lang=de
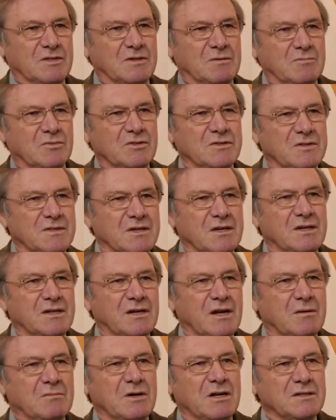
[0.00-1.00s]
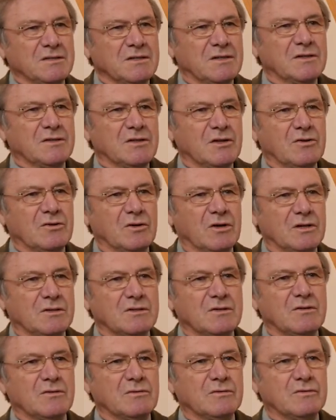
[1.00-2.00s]
Sie müssen sich damals die
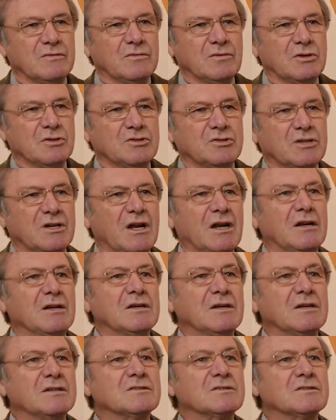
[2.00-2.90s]
Situation vorstellen,